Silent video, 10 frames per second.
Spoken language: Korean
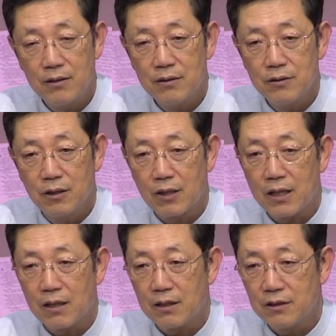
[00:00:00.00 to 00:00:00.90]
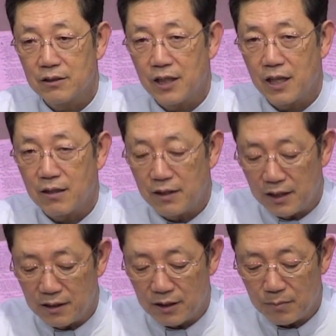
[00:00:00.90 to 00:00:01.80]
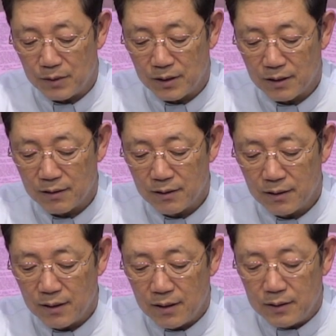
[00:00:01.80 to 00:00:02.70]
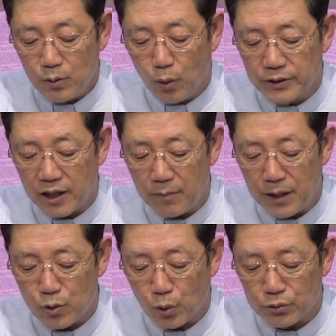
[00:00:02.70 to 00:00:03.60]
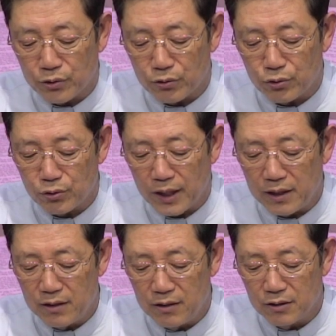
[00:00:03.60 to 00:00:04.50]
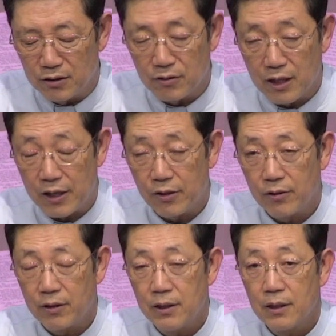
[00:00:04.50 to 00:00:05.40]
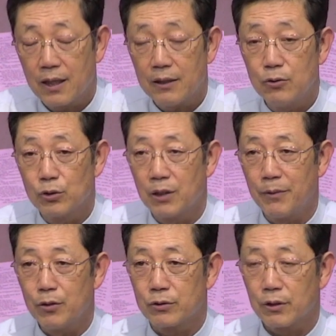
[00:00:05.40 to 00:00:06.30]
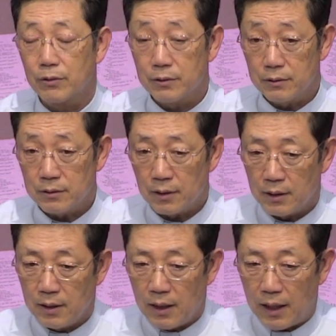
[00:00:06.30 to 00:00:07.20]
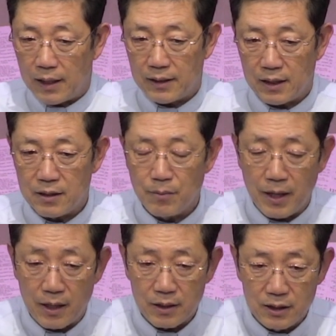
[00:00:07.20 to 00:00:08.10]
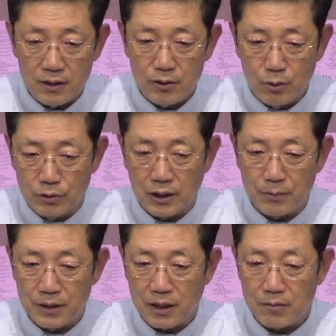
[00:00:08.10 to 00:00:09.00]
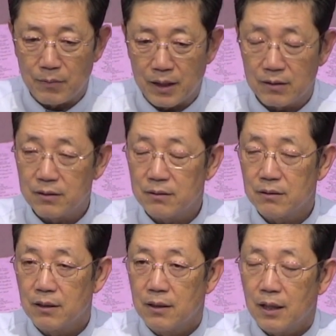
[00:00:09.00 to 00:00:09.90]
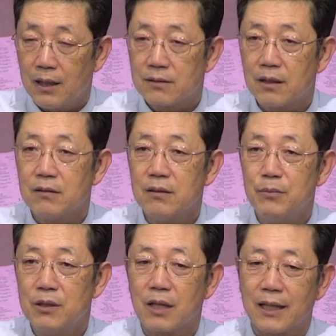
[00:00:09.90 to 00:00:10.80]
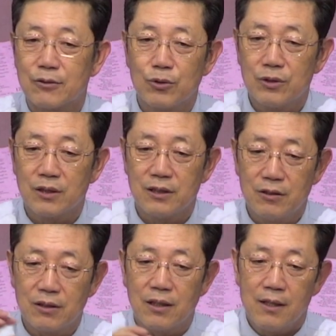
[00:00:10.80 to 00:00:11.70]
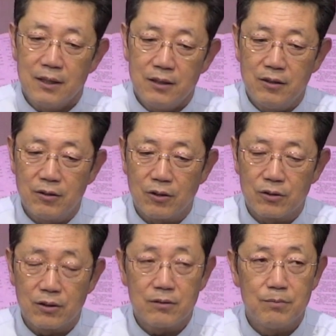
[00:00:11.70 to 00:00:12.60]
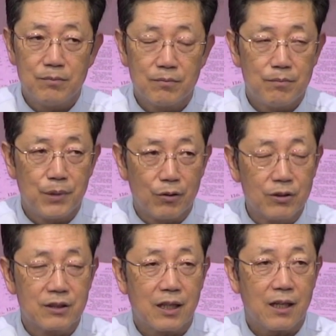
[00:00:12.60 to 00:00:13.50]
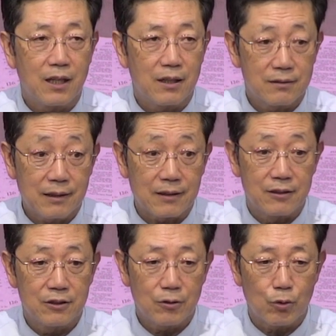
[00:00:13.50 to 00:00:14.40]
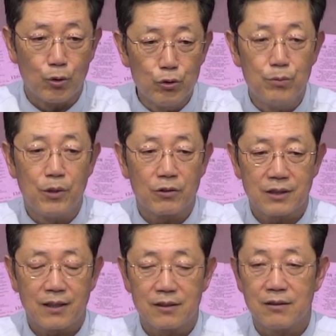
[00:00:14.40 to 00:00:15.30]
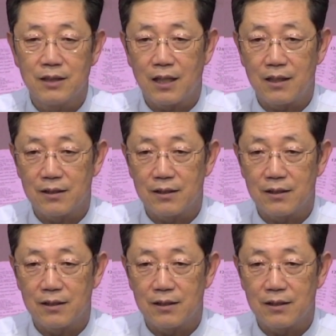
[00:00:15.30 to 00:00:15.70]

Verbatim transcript: 11가지 재앙을 내릴 때입니다. 요셉의 족속 중에 이를 증거하여 그러니까 요셉의 족속은 하나님의 이 요셉이라는 말은 항상 의미를 가지고 있는 것이 이런 이런 어떤 명사가 딱 그죠 고유 명사가 등장할